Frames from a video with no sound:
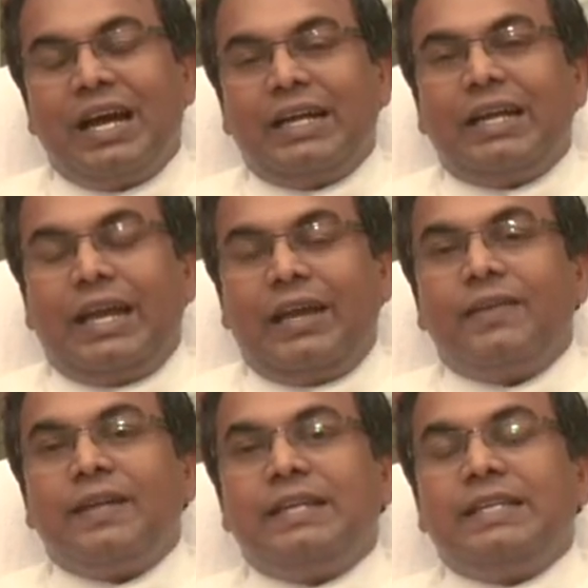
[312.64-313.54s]
அங்கே
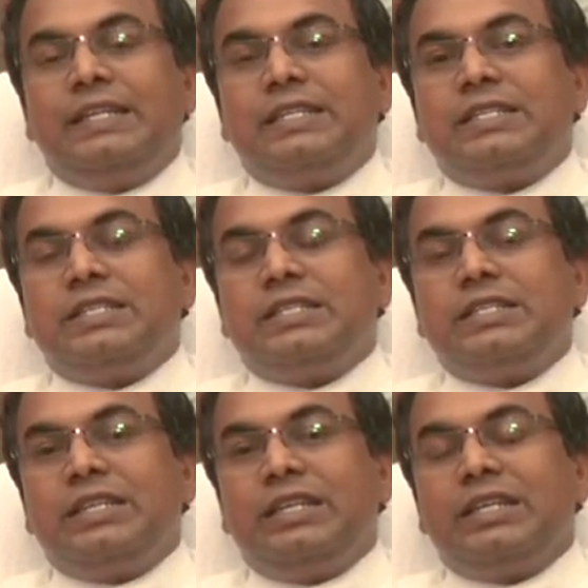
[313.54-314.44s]
இன்று
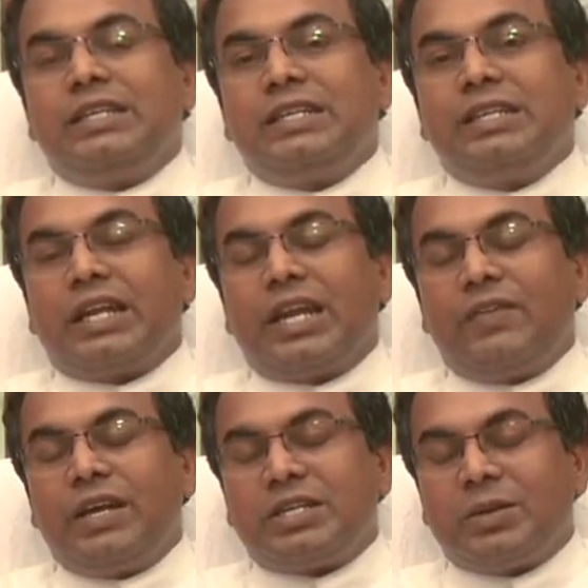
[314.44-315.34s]
இங்கு
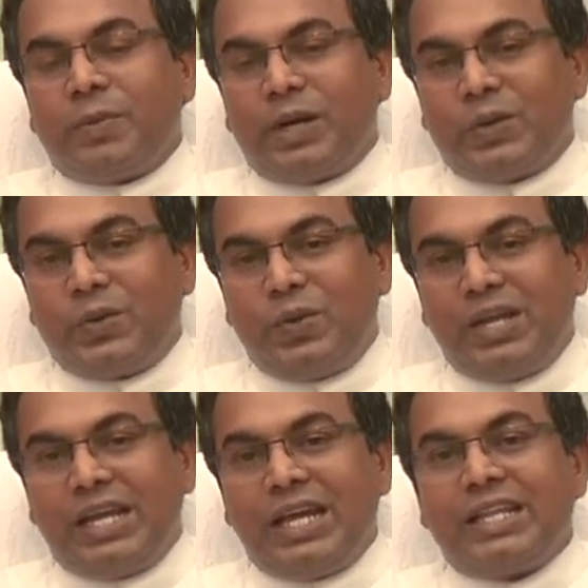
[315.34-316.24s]

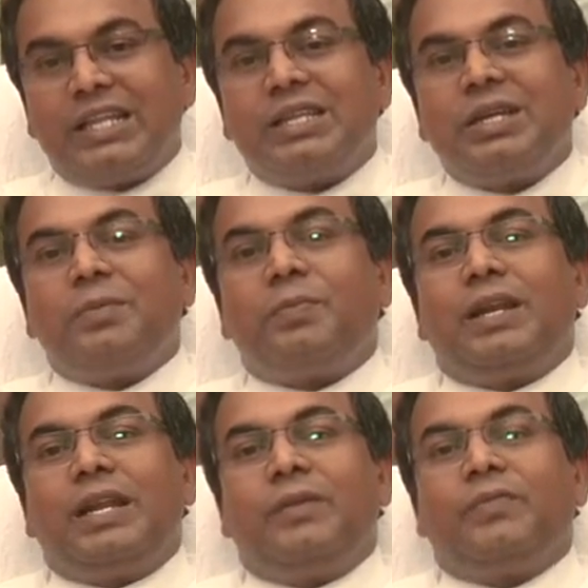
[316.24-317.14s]
நிறைவேற்றப்படக்கூடிய அந்த
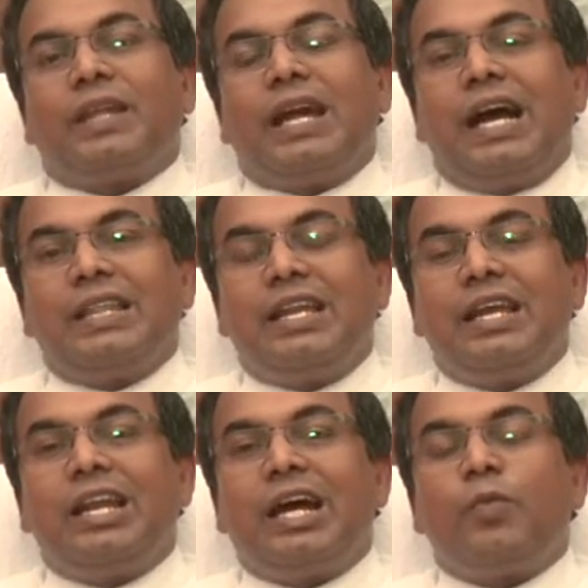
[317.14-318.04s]
திருப்பலி
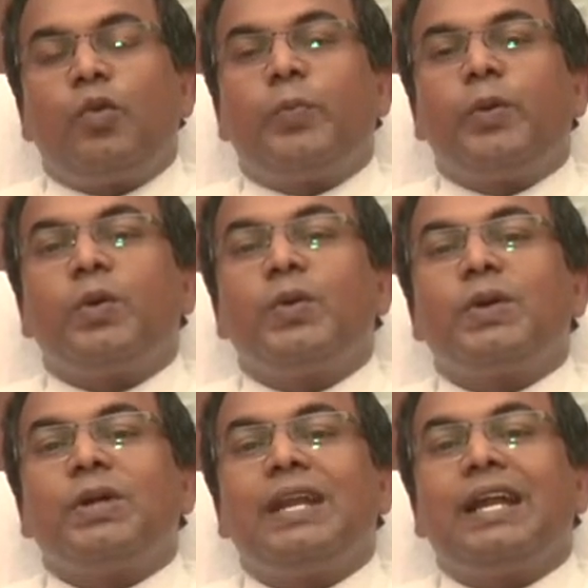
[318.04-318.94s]
அதிலே நாம் ஒப்பு
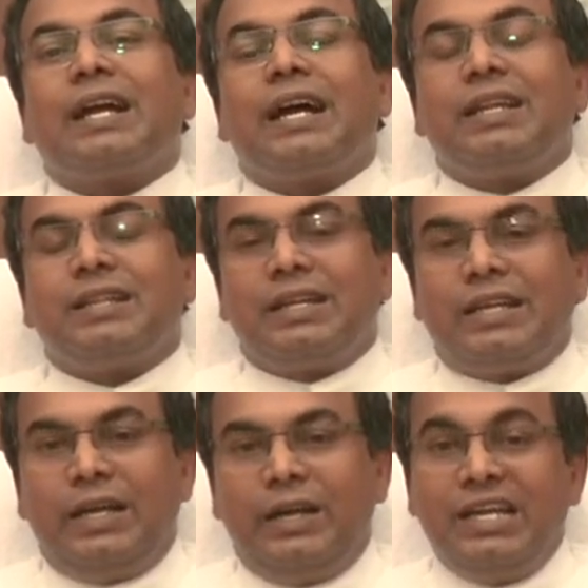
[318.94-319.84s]
கொடுக்கின்ற
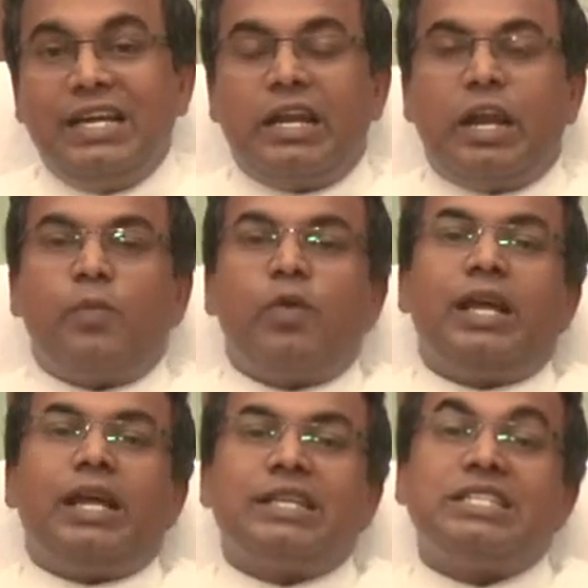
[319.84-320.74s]
கருத்துக்கள்
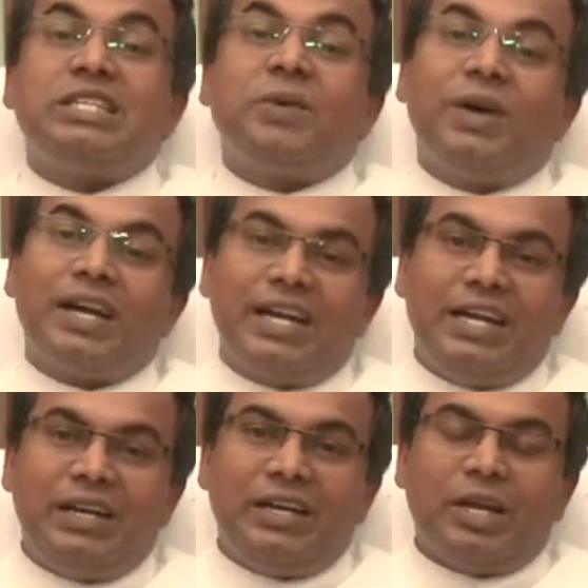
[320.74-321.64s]
நம்முடைய
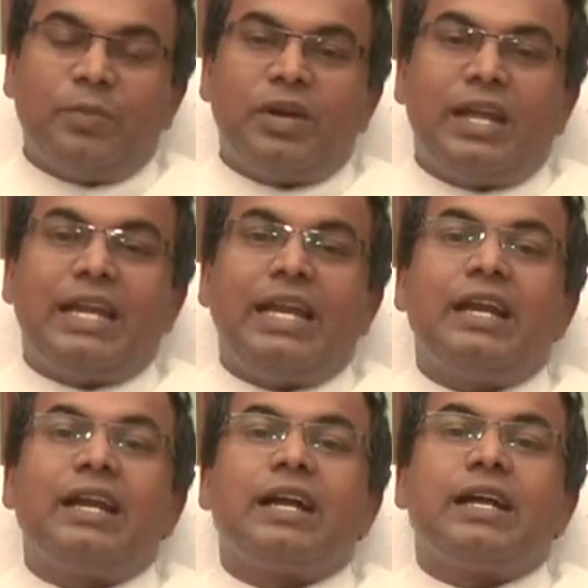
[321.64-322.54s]
ஜபங்கள் நம்முடைய
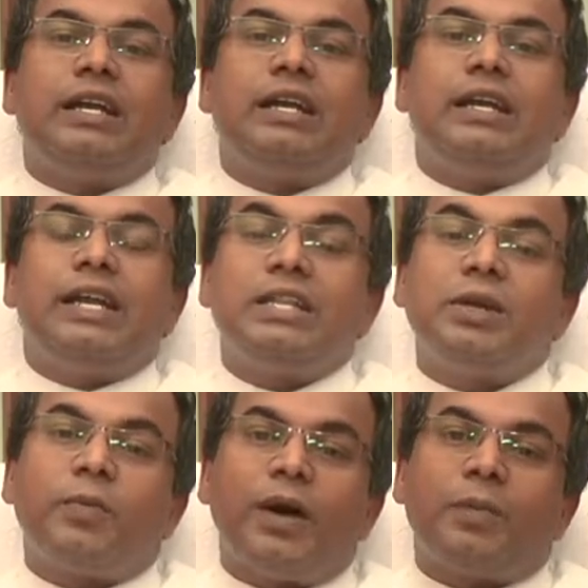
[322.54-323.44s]
எண்ணங்கள்
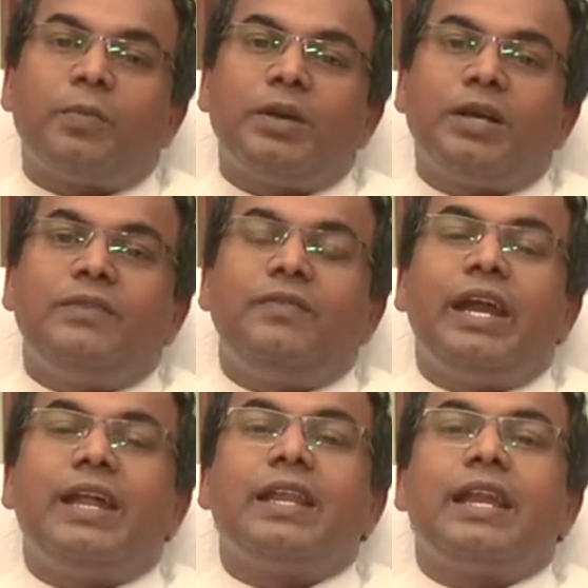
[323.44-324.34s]
எதிர்பார்ப்புகள்
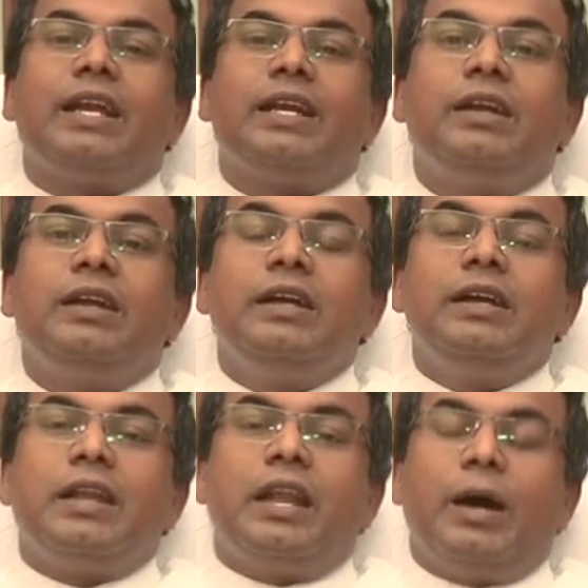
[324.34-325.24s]
வேதனைகள்
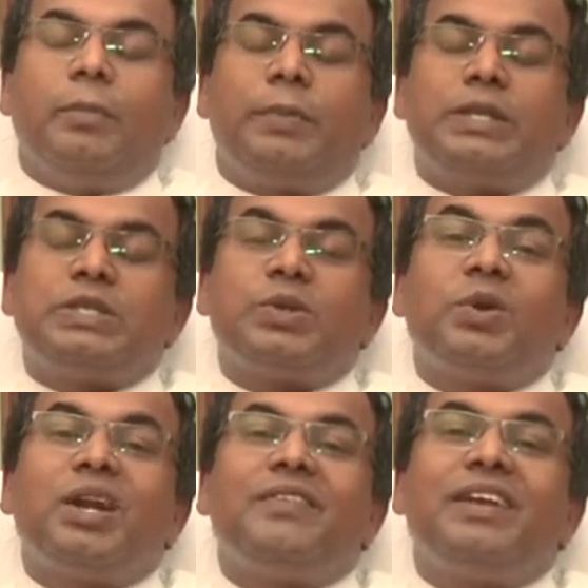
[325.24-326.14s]
நாம்
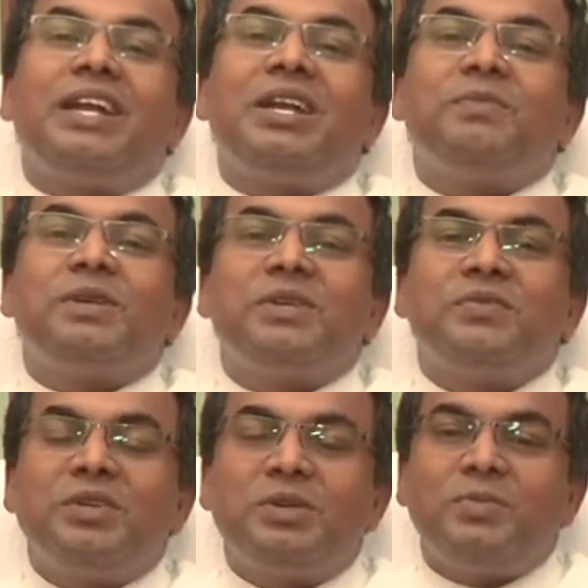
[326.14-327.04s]
பெற்றுக்கொள்ள வேண்டும் என்று
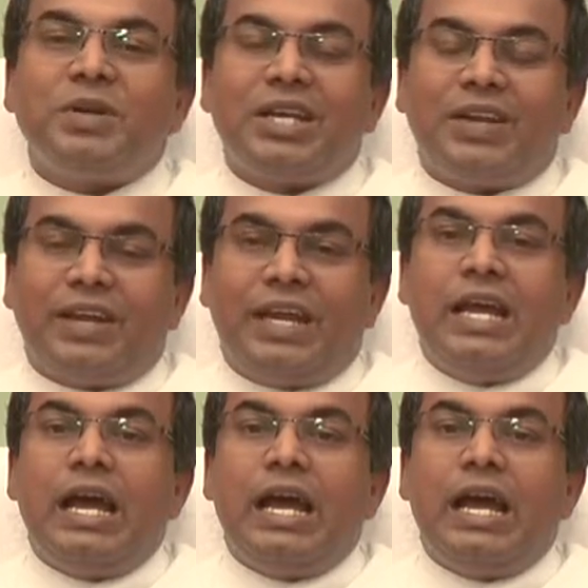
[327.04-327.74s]
விரும்புகின்றவை